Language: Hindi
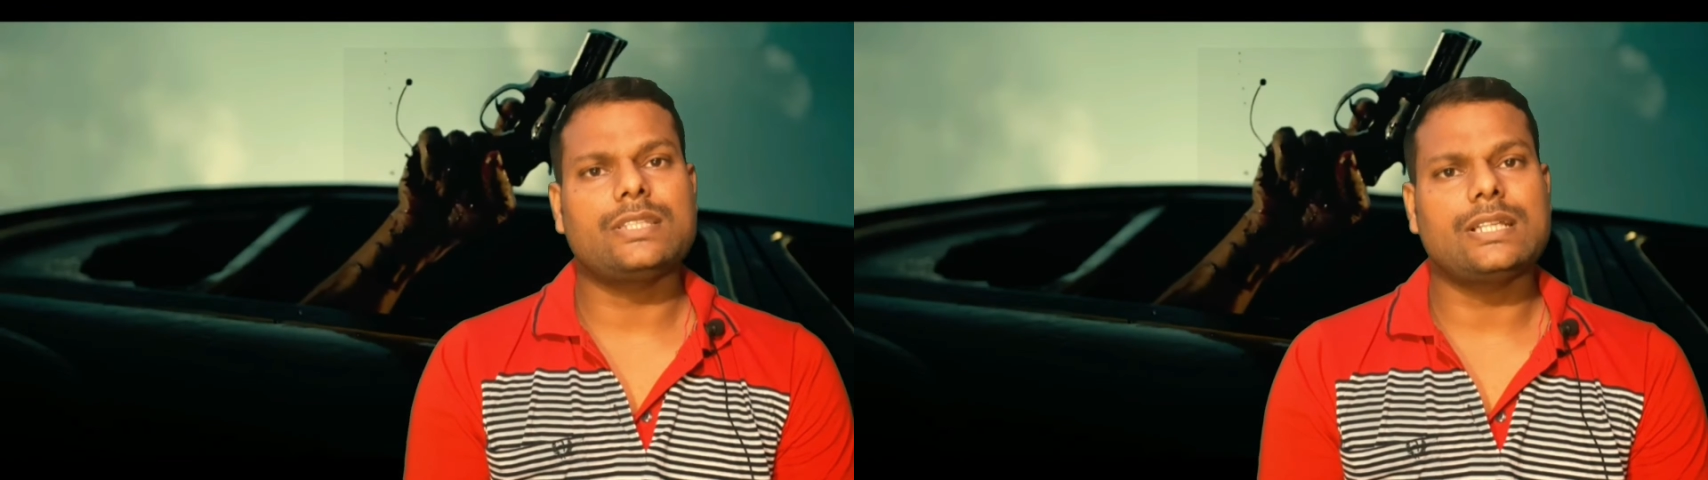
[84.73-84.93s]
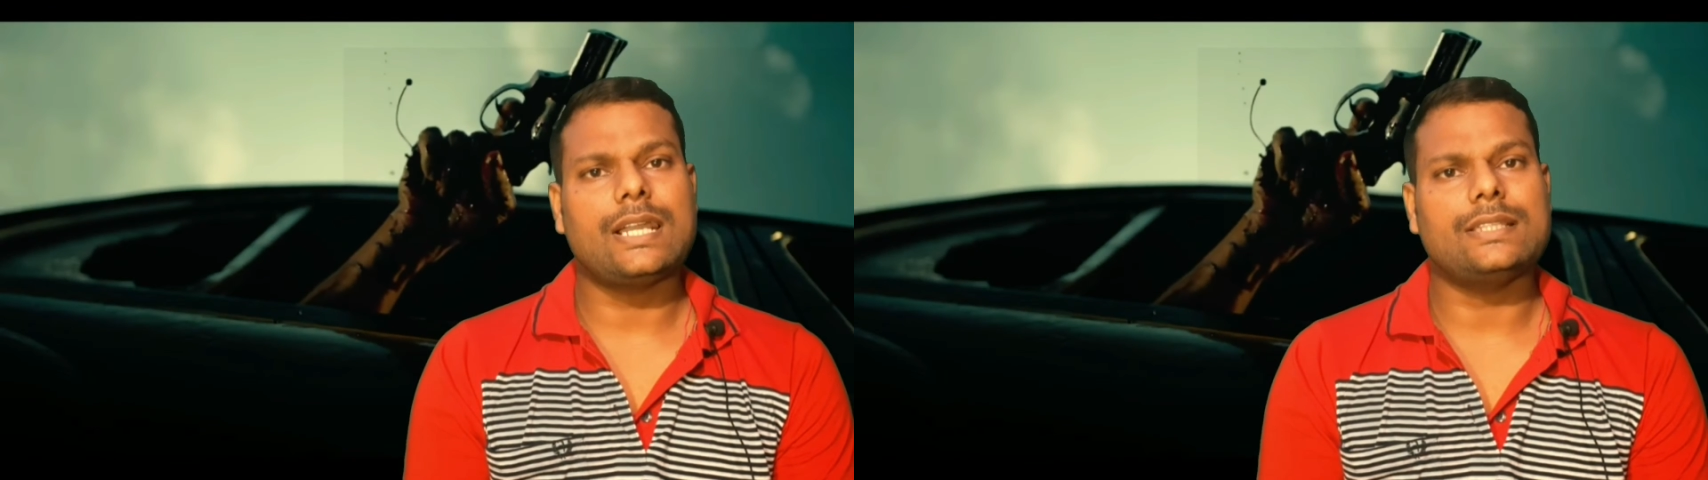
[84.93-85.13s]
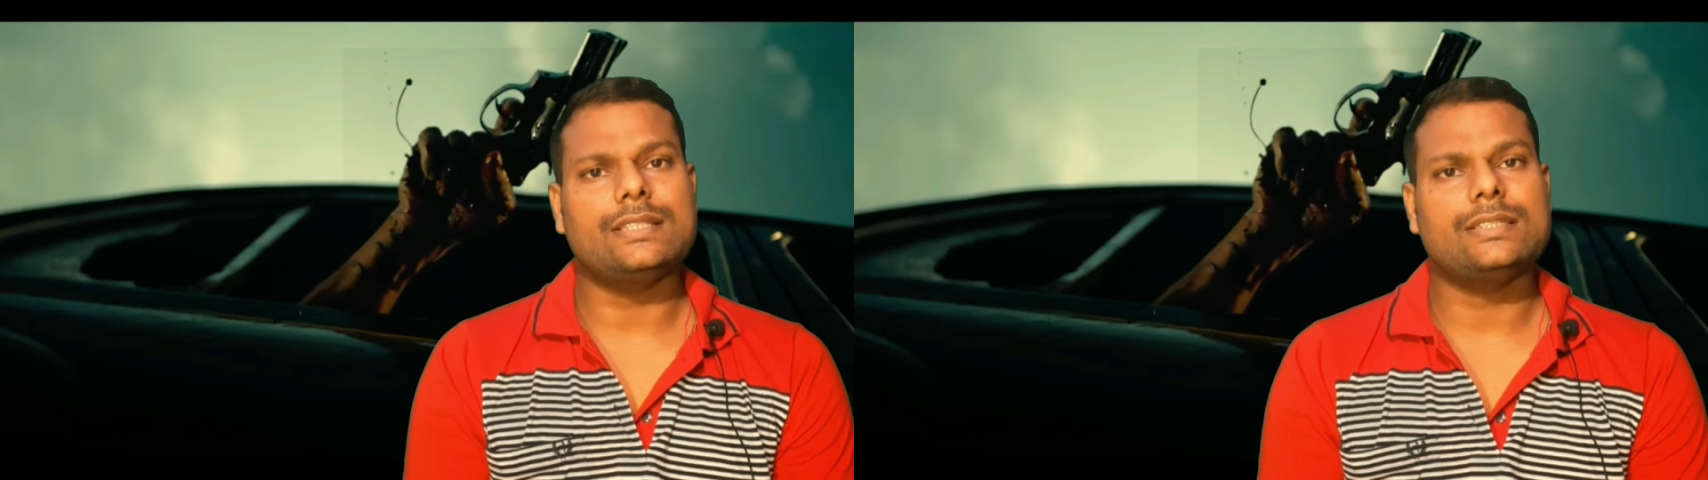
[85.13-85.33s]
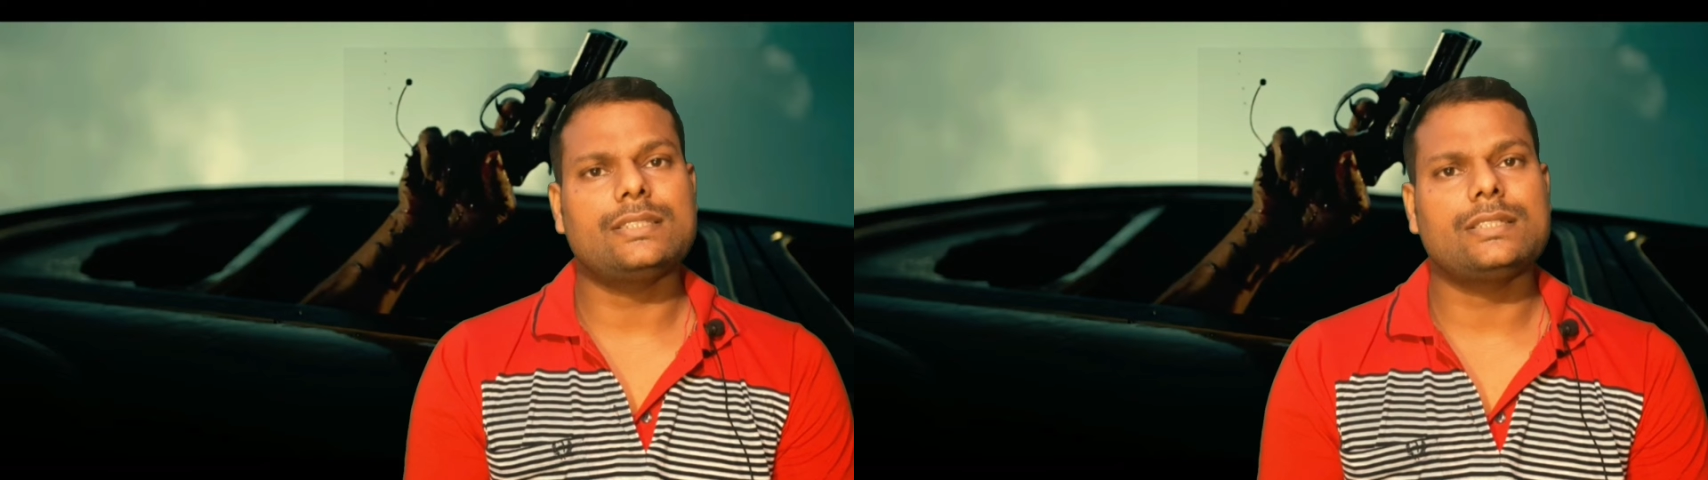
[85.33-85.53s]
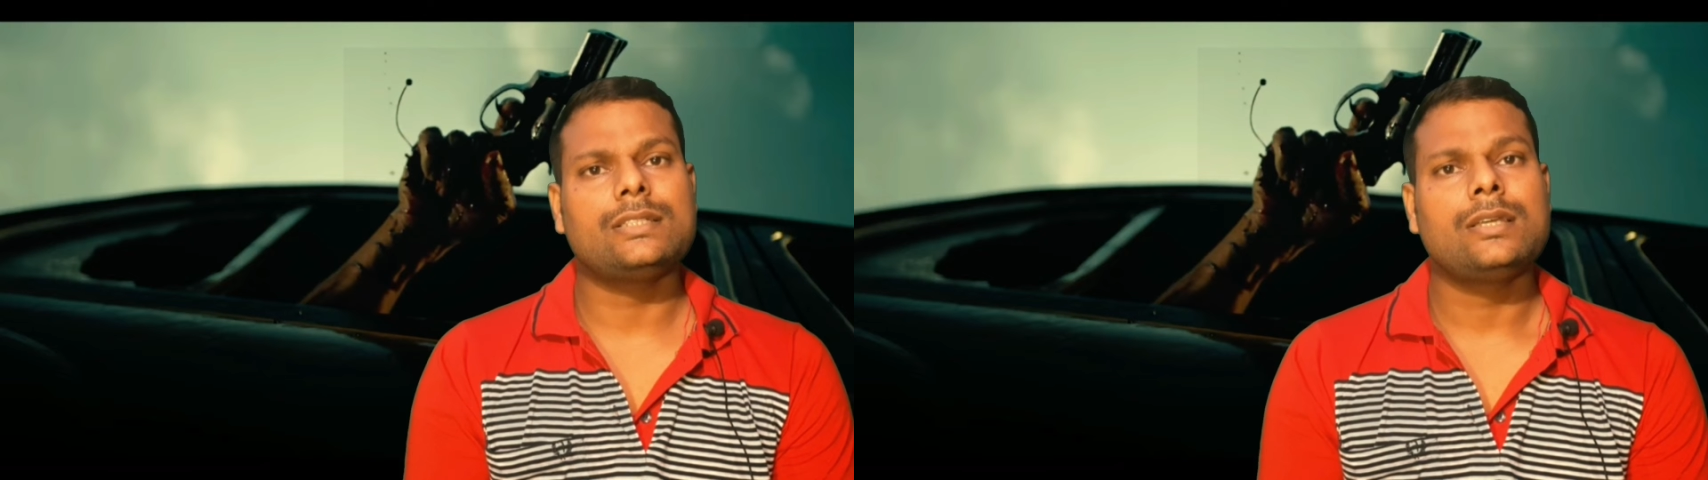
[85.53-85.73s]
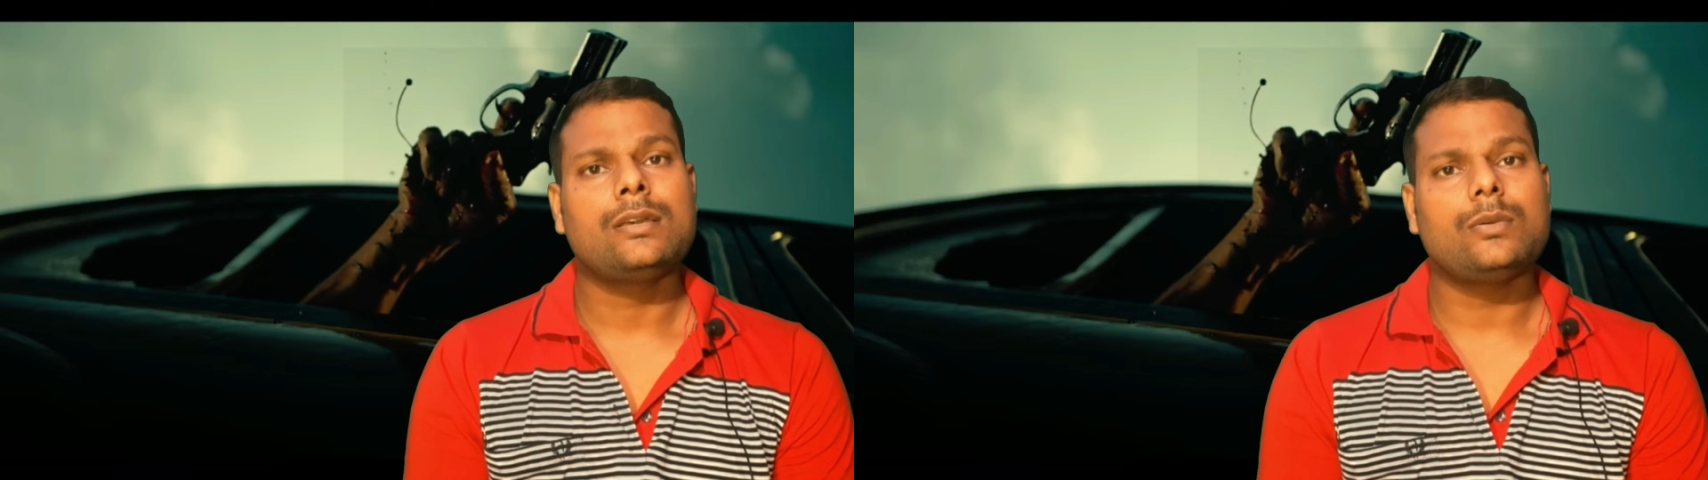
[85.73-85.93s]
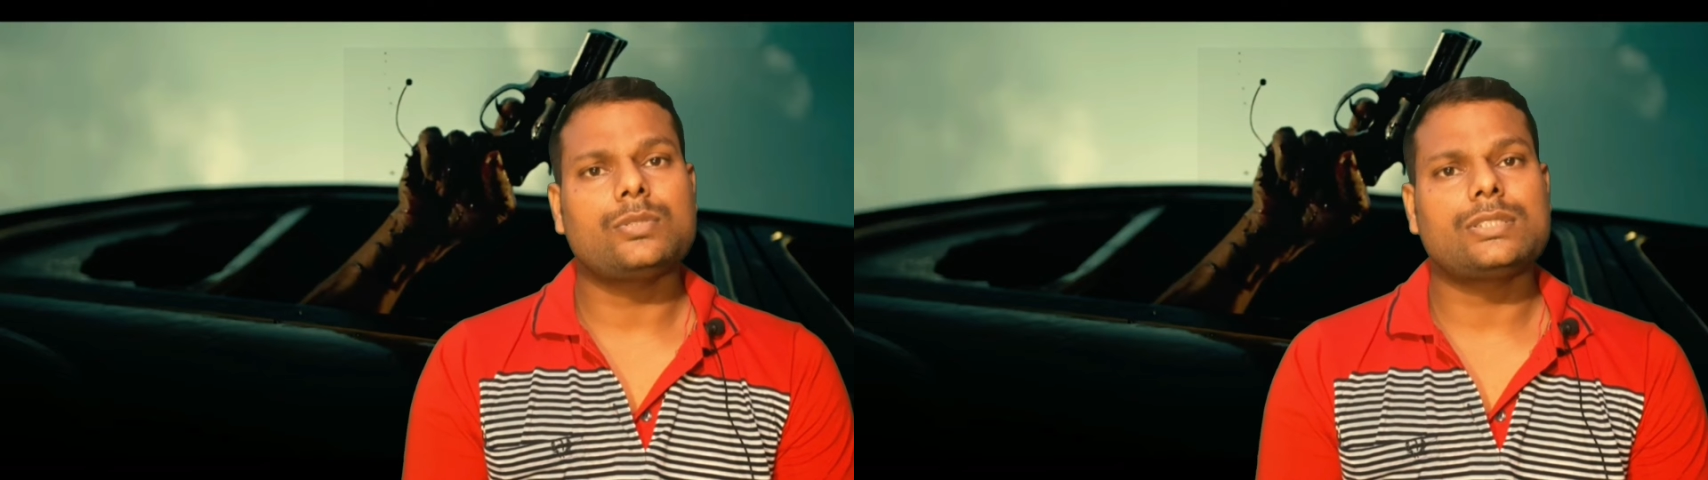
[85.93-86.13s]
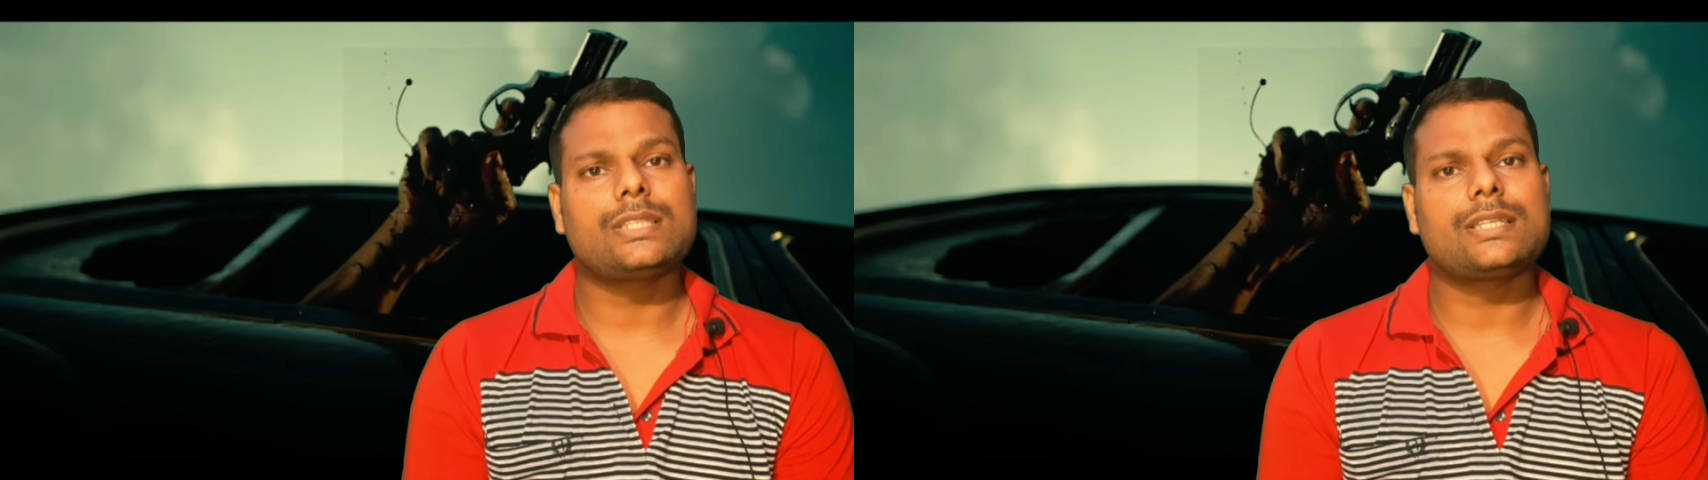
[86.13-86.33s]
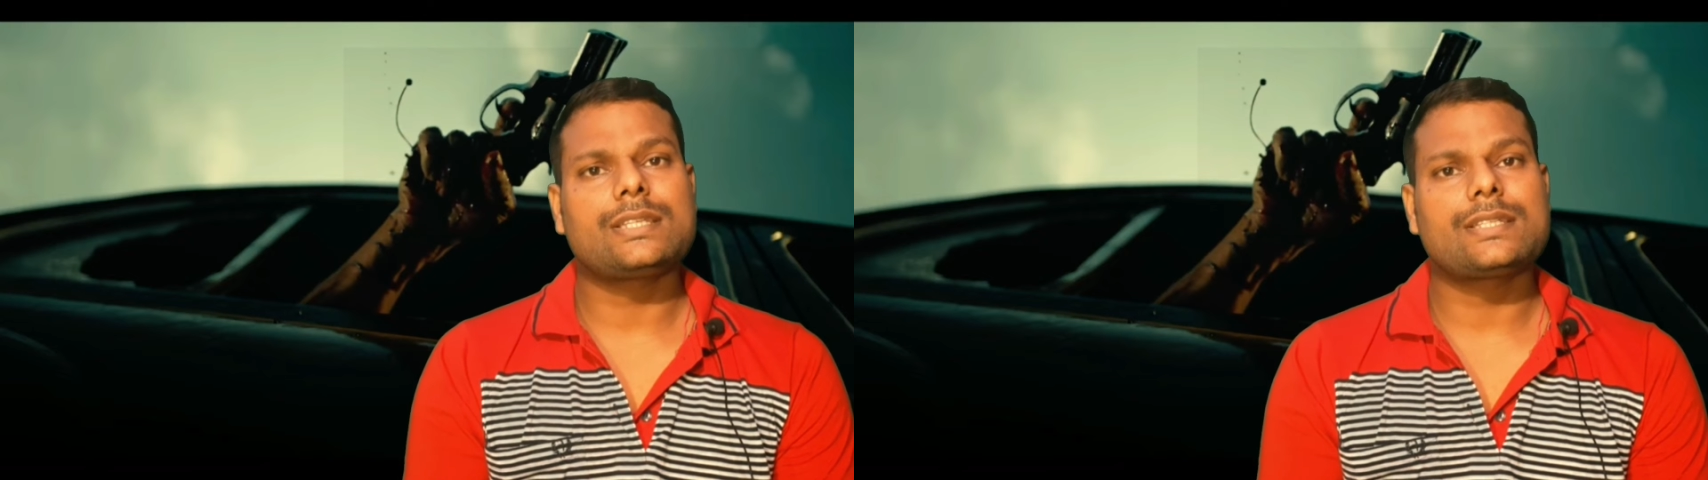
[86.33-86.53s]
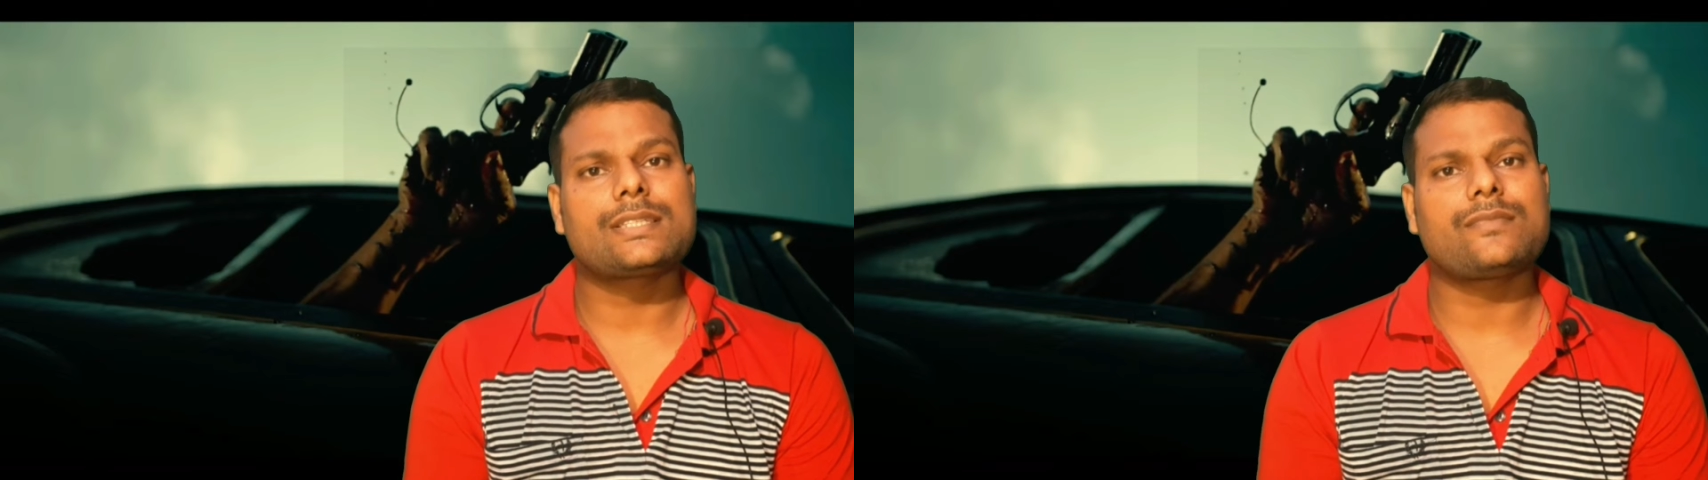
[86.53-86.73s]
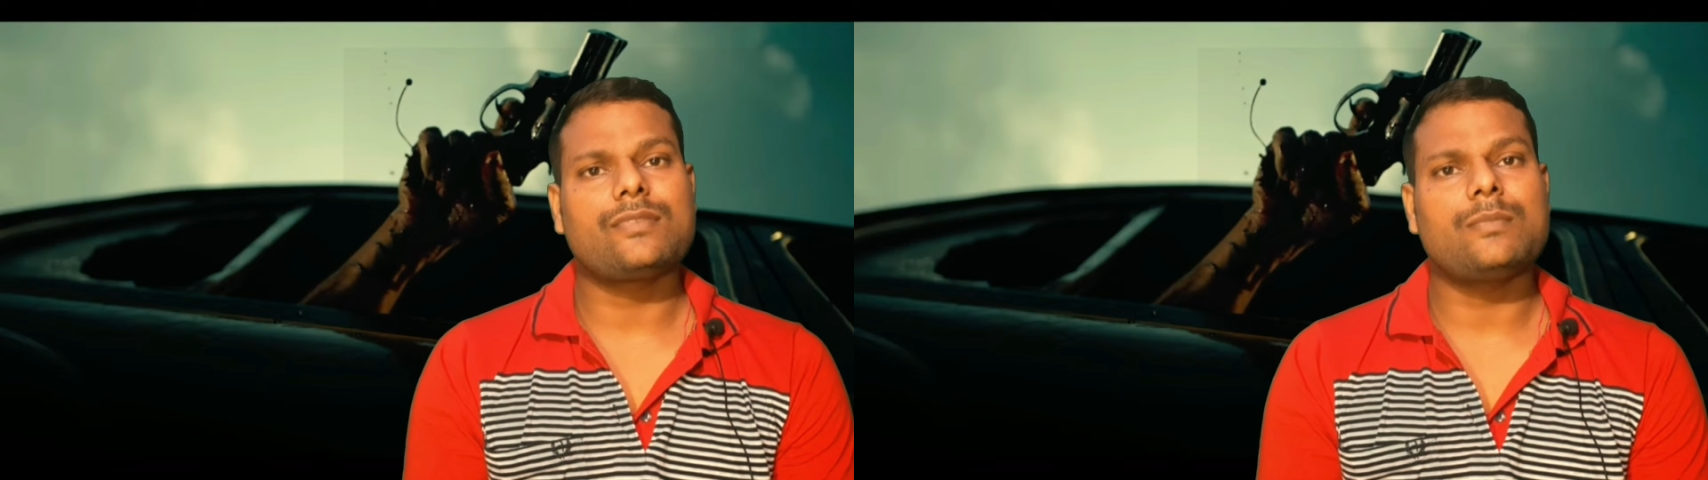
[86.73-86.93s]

हुए दिखाई देते हैं उसी तरीके से